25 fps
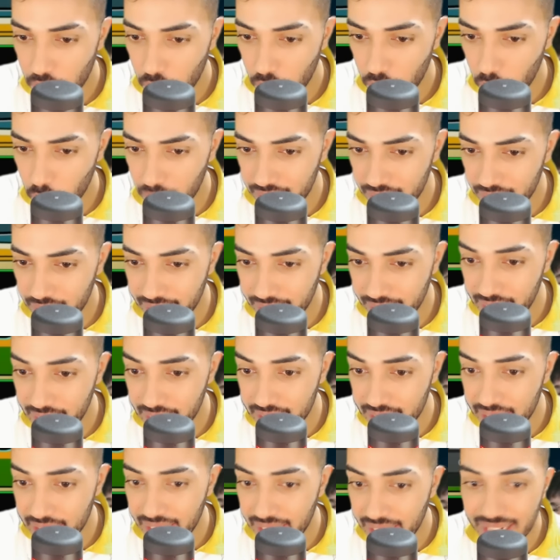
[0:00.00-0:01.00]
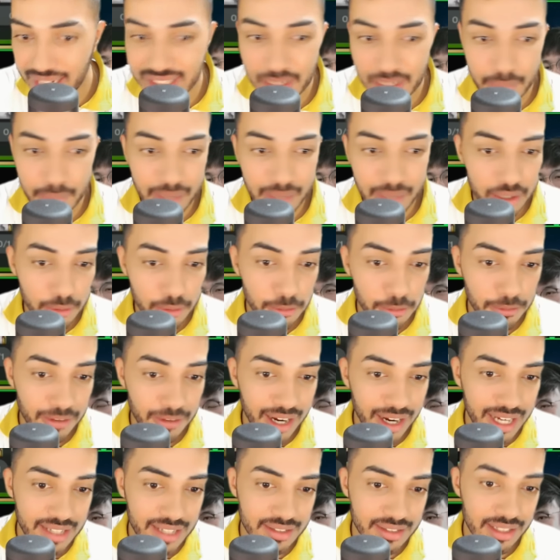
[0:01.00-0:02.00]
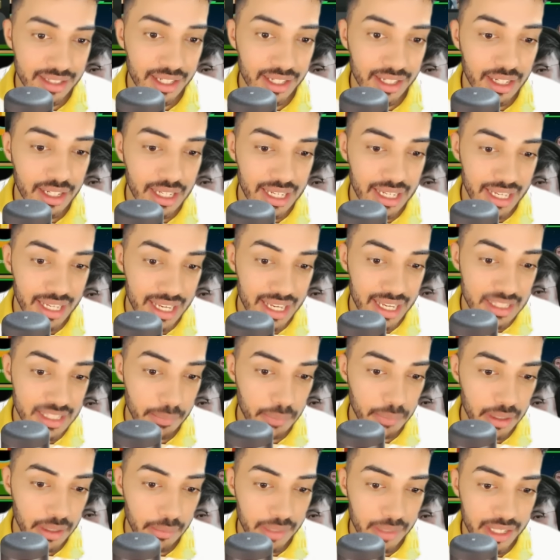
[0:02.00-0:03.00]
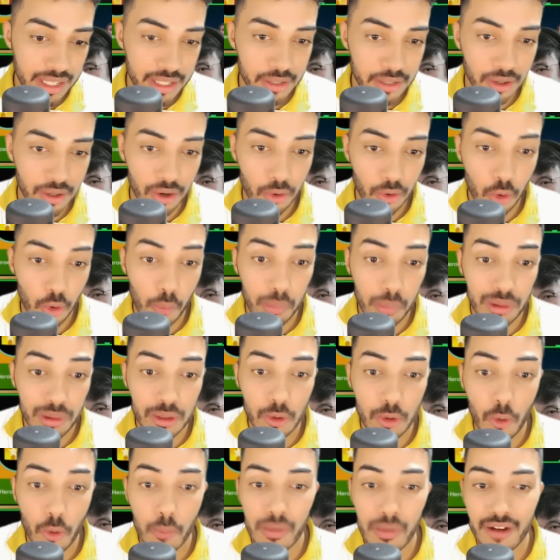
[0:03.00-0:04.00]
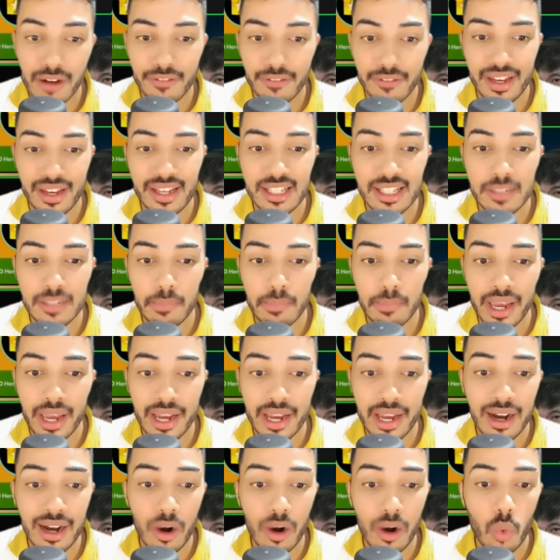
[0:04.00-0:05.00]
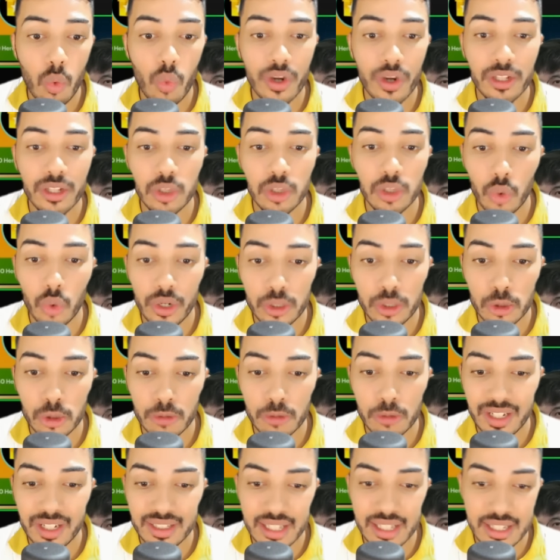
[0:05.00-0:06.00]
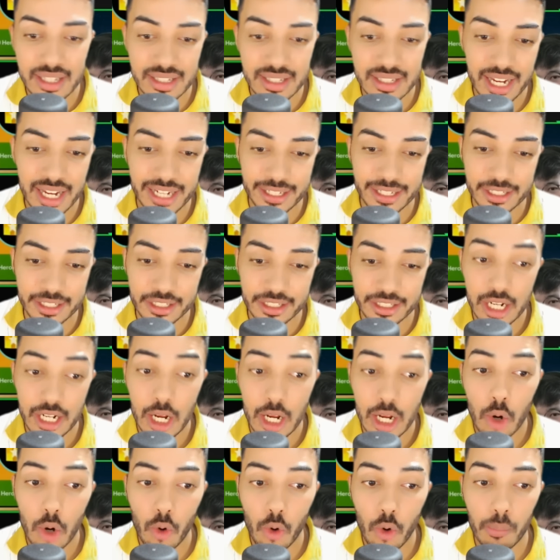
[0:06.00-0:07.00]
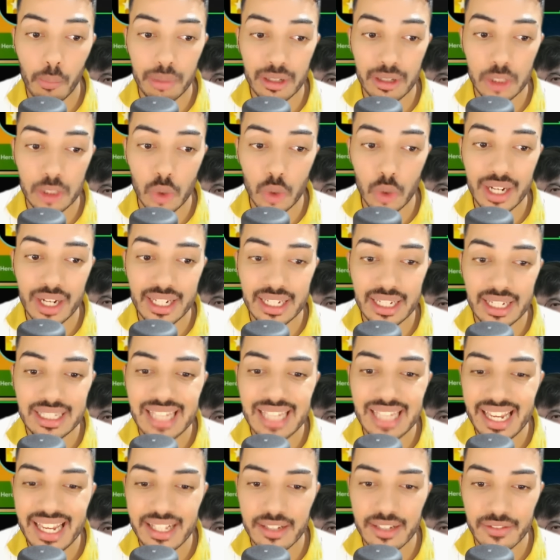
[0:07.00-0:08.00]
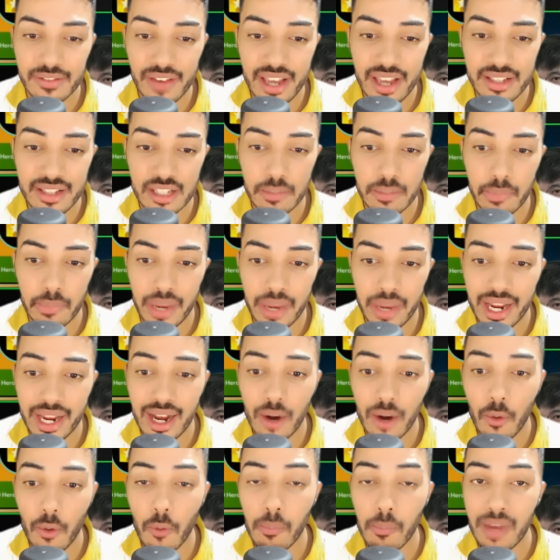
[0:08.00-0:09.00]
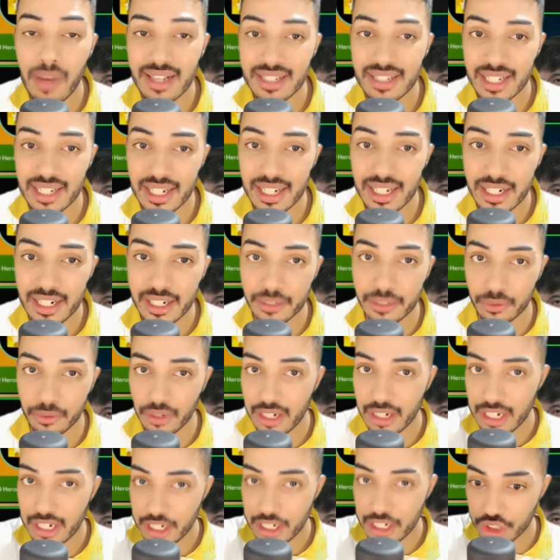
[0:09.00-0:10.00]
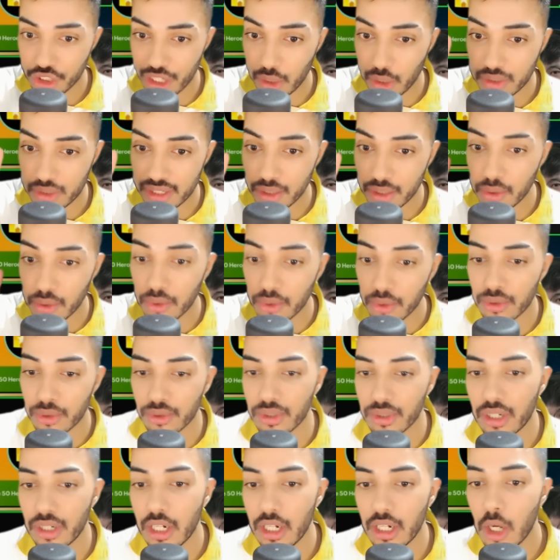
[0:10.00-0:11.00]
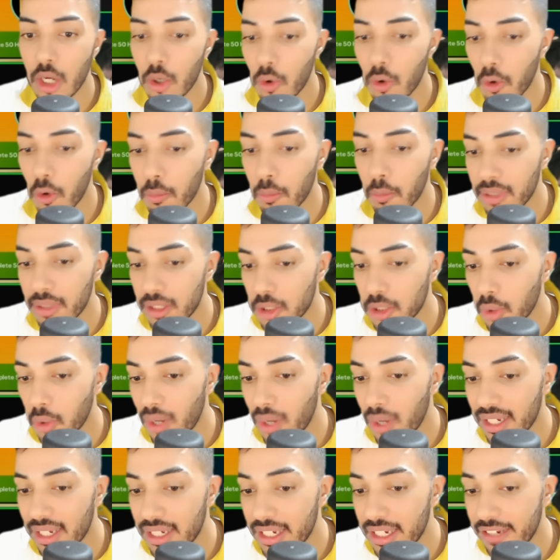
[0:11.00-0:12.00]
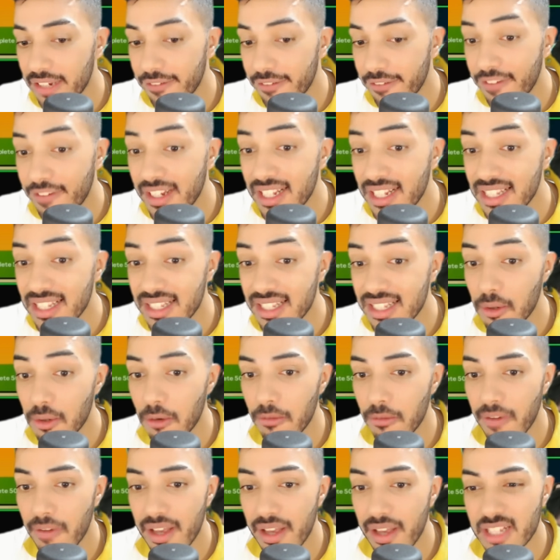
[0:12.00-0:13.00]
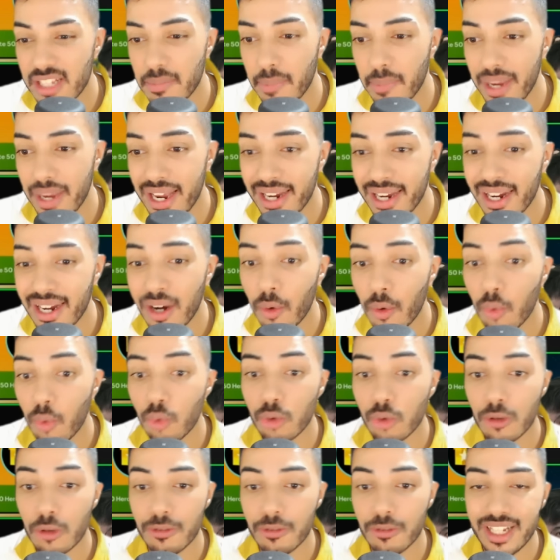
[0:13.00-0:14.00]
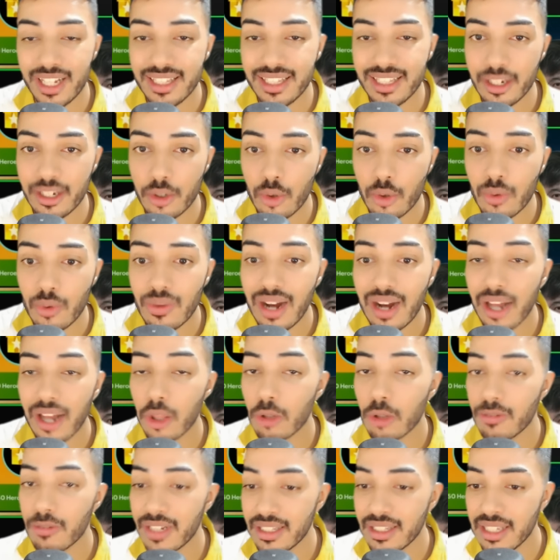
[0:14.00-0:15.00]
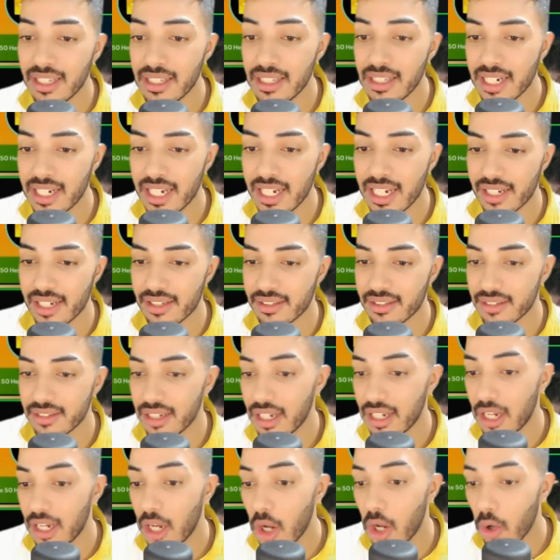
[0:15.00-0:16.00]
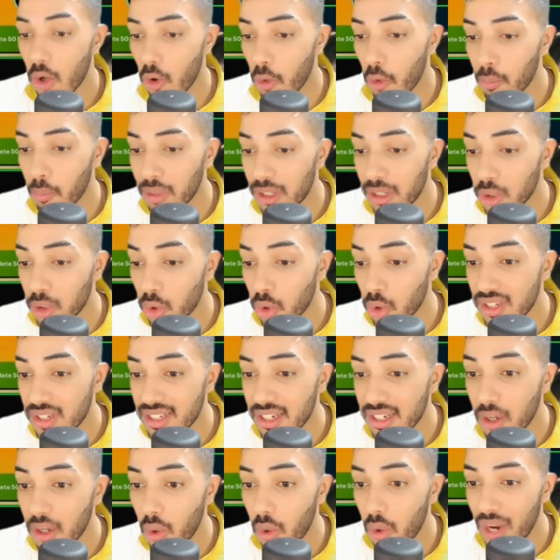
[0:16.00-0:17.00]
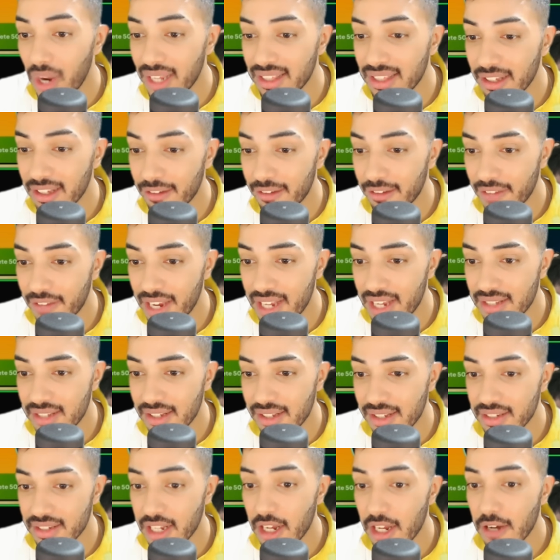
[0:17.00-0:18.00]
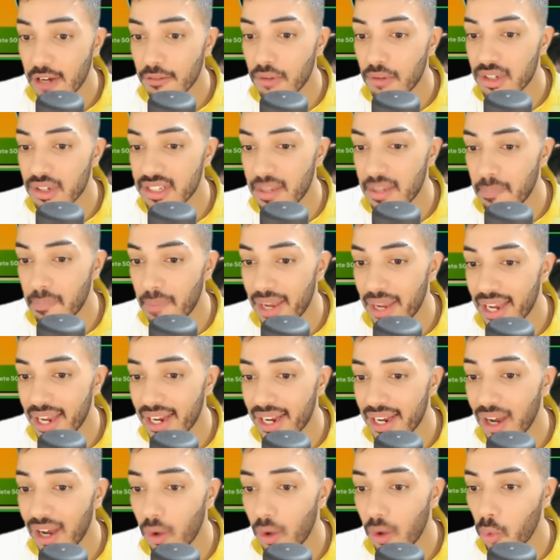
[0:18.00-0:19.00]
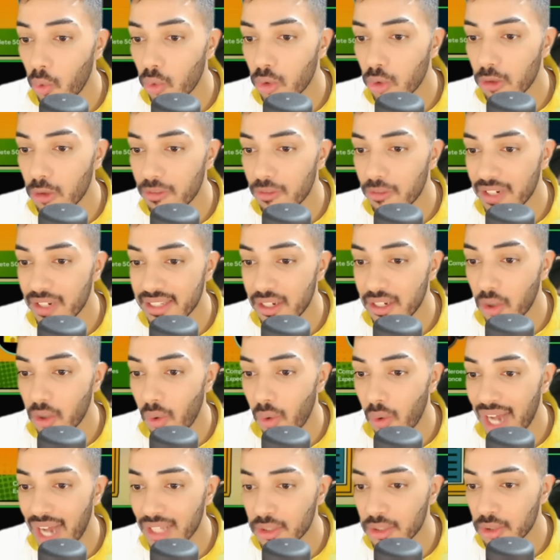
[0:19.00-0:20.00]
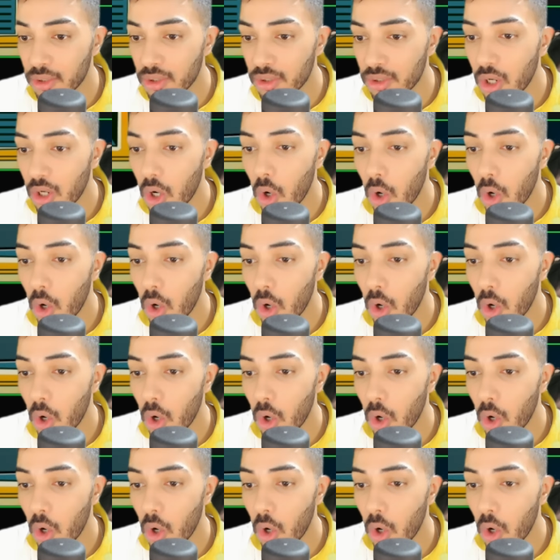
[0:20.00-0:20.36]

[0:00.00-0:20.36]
o que que cada marco faz, né? Esse primeiro ó, completou uma vez, pega um 8897. Completou aqui 10 vezes, pega um mascherano. Já é o segundo. Completou aqui 25 vezes, pega um 91 a 93. Completou 50 vezes, você pega um 94,